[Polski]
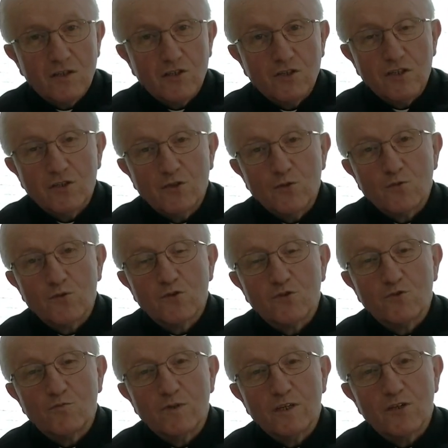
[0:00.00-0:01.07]
Siedzi u
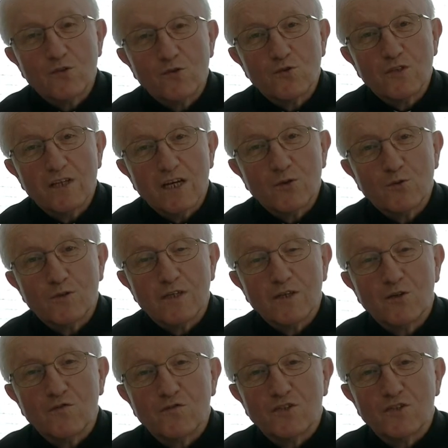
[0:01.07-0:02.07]
stóp Jezusa, którego